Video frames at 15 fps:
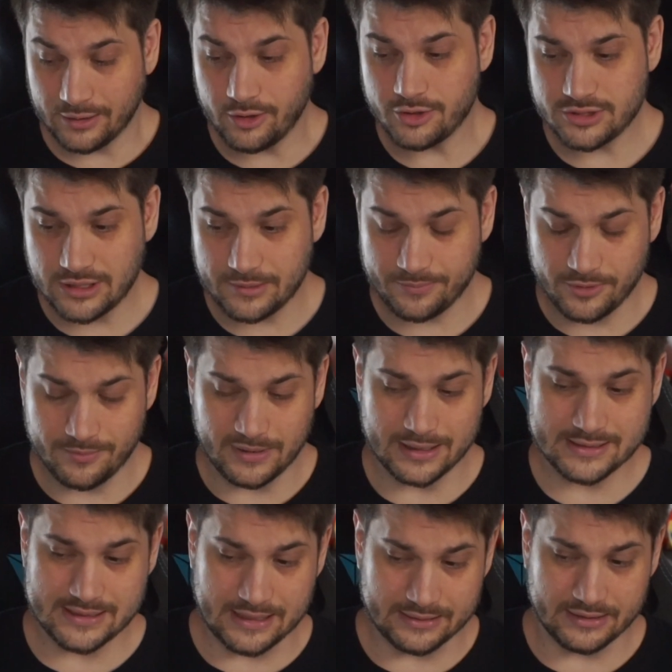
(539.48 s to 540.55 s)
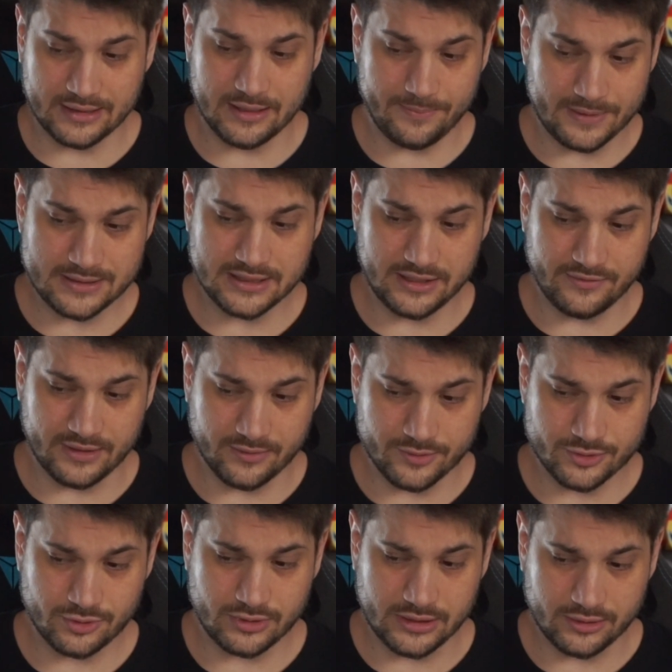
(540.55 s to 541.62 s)
cosa più imbarazzante è che per scrivere
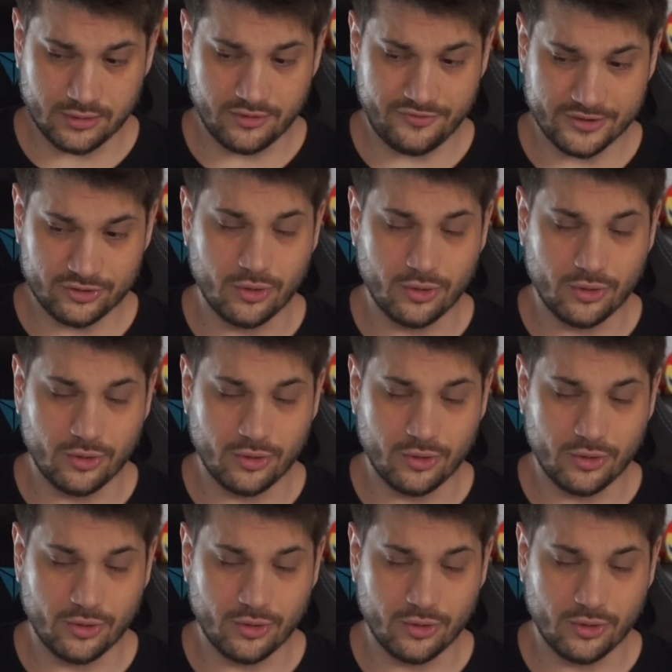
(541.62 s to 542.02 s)
questo titolo ho fatto